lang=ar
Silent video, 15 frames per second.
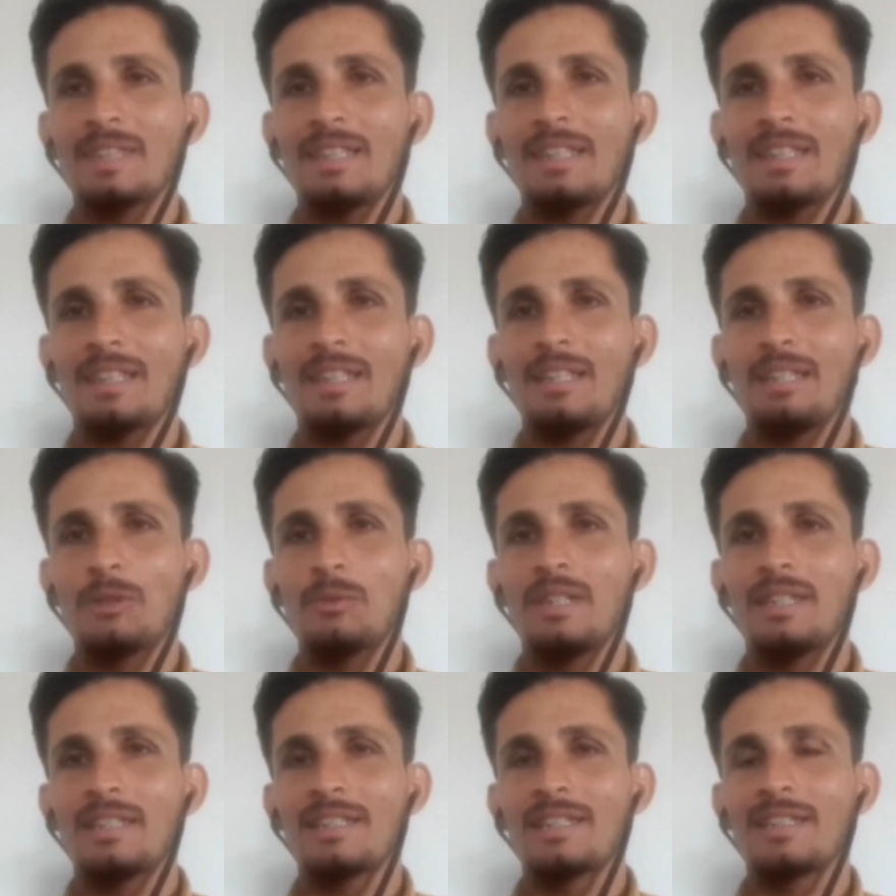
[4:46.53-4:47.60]
الله يخلي لك ولادك
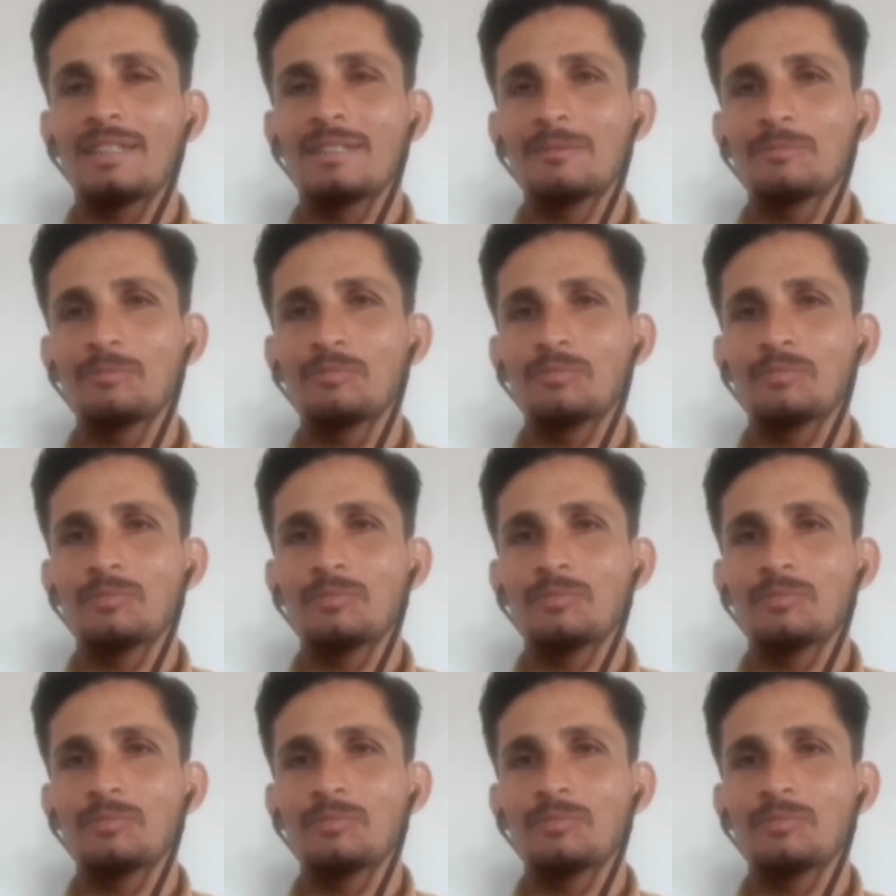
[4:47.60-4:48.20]
يخلي لك اياهم